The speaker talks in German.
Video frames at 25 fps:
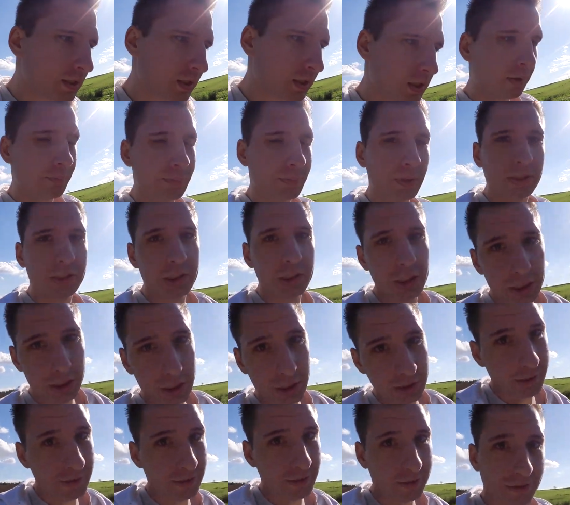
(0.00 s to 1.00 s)
Ich habe
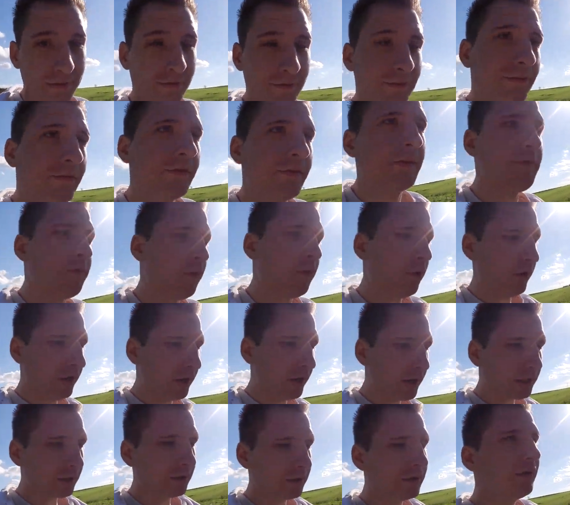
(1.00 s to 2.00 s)
gecheatet.
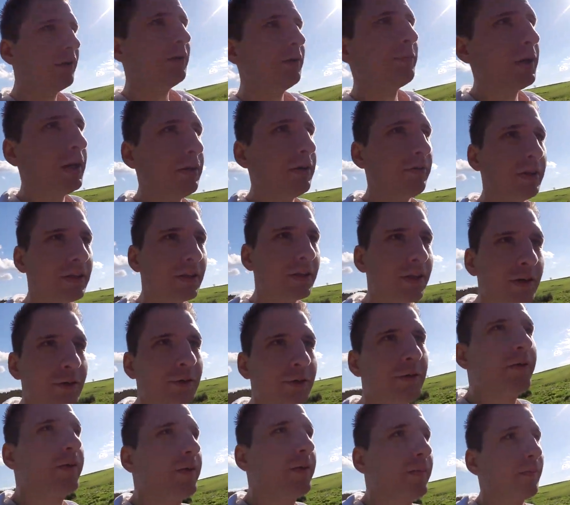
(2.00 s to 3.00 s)
Wallhack, über die Wand
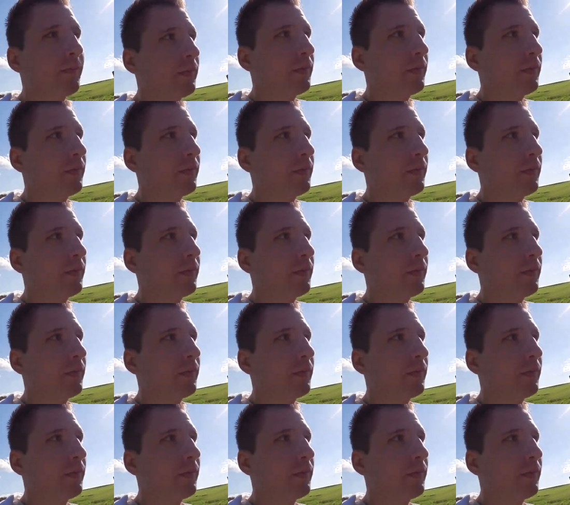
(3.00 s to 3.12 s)
geguckt.